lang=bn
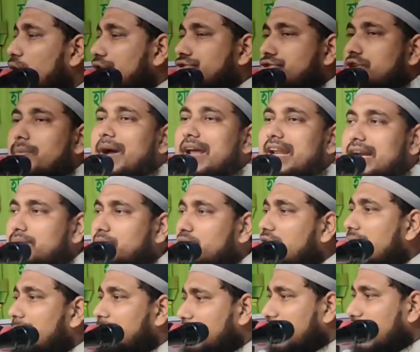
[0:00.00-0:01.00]
কষ্ট পাইলেন
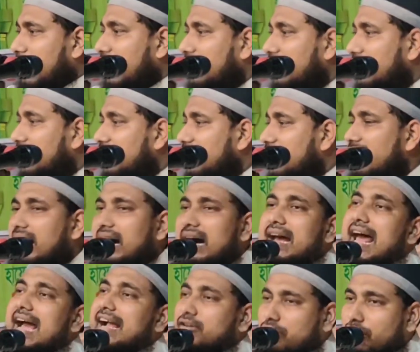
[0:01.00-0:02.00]
মনে আপনারা
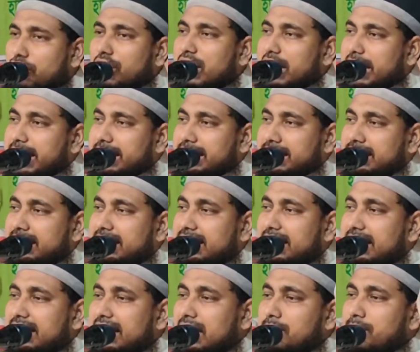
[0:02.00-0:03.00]
রাগ করলেন
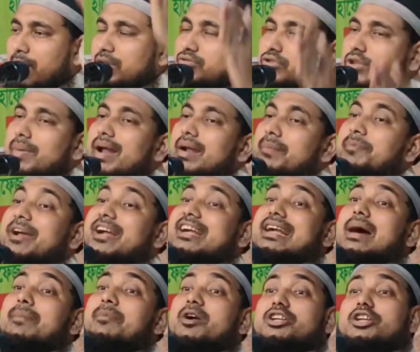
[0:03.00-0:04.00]
বর্তমান
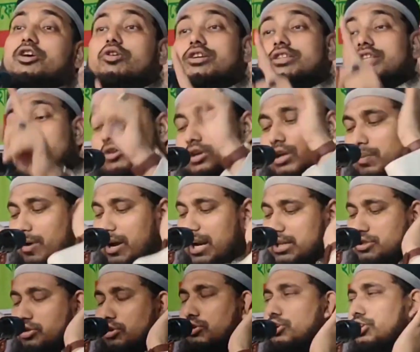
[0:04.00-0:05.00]
প্রেক্ষাপটে কতগুলো
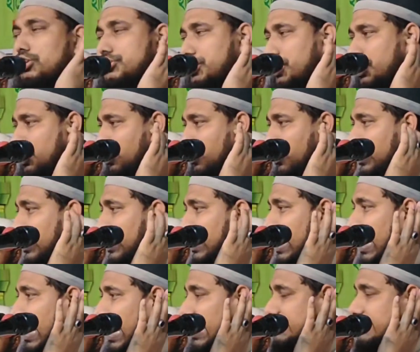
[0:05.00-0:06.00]
বলা জরুরি ছিল
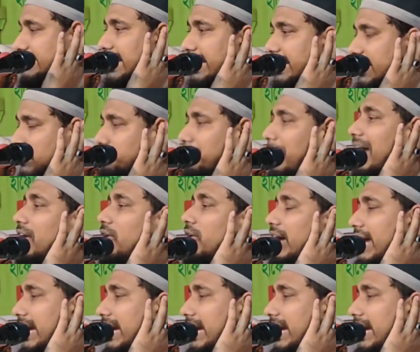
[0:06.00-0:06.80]
আজকে ঈদ পার